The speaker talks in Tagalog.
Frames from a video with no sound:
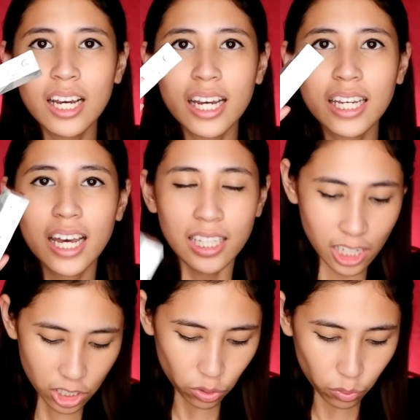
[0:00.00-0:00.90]
Ayan,
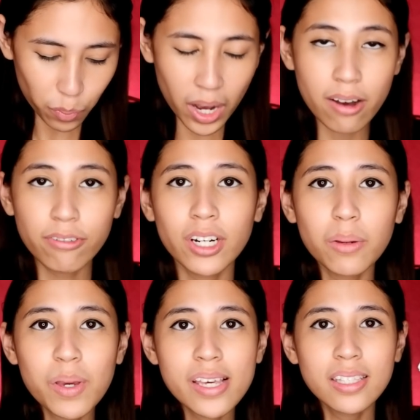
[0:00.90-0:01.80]
yan yung mga
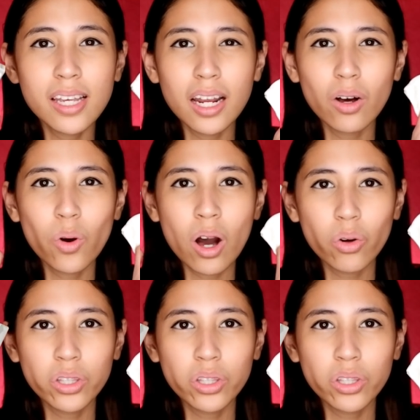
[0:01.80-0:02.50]
freebies na nakuha